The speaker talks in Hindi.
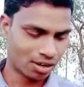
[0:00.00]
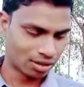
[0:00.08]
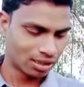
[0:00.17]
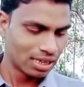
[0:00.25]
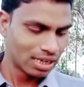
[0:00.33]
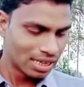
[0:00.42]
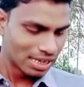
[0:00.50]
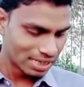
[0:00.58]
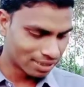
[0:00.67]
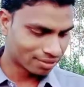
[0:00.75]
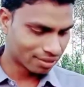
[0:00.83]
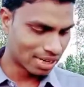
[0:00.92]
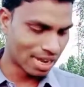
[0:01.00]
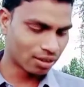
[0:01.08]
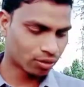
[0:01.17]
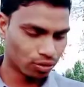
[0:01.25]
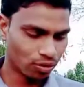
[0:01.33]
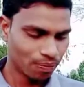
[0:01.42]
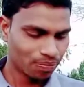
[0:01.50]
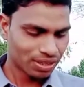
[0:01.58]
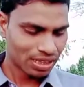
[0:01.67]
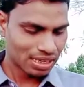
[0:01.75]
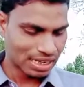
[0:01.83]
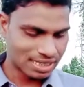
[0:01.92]
और इस लाइन को
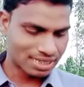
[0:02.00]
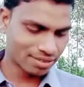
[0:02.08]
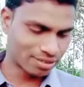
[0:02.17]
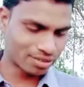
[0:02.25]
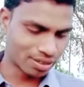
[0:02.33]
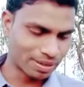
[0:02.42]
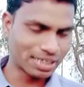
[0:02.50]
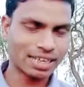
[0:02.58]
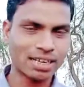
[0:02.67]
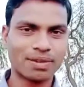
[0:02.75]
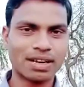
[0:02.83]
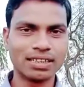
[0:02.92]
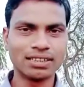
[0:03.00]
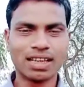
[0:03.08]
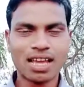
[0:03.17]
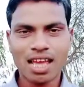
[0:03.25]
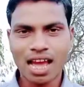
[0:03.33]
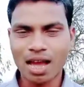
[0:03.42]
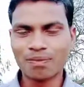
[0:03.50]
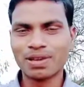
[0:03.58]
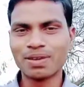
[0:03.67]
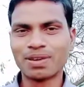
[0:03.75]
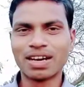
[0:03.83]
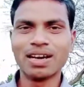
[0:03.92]
अच्छे से समझने के बाद
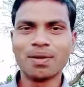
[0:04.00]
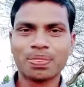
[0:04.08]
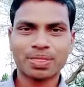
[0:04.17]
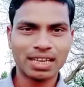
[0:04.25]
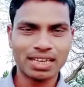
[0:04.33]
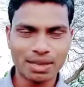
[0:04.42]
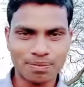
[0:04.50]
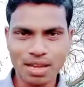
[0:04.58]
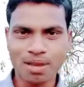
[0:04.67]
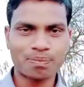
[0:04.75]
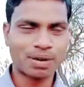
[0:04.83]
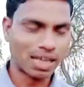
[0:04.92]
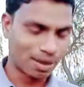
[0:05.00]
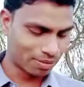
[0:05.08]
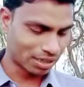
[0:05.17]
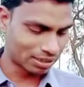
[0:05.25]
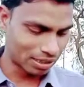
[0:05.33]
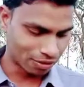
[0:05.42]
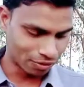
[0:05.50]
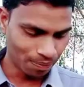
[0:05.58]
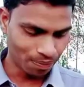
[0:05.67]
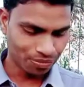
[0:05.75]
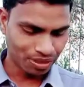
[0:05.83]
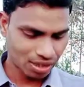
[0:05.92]
आपकी माँ के लिए मैं प्रणाम करता हूँ
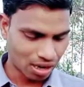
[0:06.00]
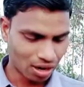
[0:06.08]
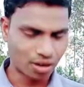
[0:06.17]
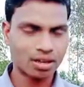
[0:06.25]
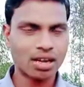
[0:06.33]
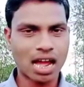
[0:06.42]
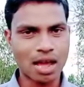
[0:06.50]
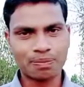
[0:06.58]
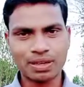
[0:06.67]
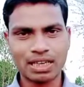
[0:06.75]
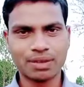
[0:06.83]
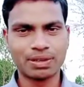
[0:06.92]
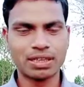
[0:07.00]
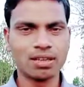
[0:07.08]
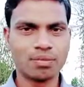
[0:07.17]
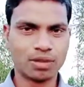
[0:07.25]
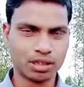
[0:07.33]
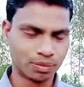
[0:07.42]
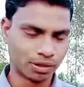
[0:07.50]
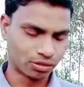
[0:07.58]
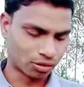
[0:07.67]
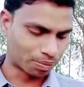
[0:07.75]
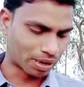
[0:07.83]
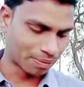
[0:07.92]
और आपके लिए भी बहुत
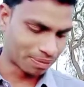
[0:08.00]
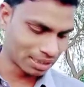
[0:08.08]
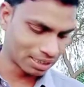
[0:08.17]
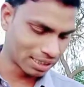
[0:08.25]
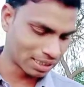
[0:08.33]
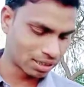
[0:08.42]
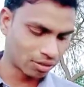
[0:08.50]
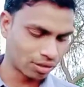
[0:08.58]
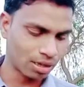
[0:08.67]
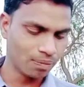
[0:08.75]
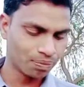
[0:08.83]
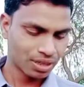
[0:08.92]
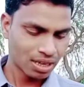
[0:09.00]
बहुत शुभकामनाएं देना चाहूँगा